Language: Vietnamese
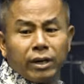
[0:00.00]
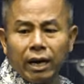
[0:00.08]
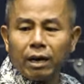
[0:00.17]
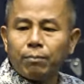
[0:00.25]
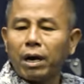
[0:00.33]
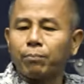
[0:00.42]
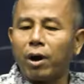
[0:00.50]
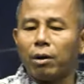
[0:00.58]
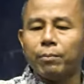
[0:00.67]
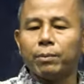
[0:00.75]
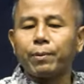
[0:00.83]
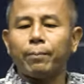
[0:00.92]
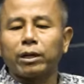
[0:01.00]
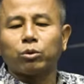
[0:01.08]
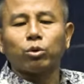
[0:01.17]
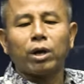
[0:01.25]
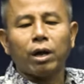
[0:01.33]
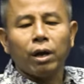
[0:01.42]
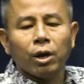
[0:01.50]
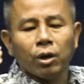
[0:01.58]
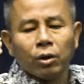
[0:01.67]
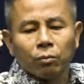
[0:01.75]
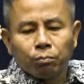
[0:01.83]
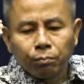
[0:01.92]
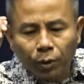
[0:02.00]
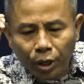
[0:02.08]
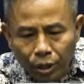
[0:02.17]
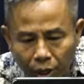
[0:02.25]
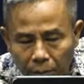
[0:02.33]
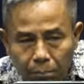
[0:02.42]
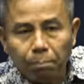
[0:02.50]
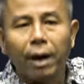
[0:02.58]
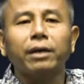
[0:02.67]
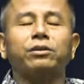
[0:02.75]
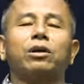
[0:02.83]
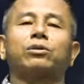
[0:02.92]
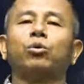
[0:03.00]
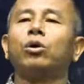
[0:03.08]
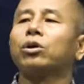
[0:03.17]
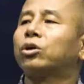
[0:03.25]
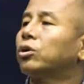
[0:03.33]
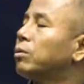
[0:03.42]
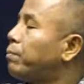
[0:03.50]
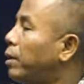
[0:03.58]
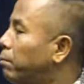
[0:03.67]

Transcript: cho nên hai bàn prong miền bắc bàn tu đã nhóm bàn ta tu group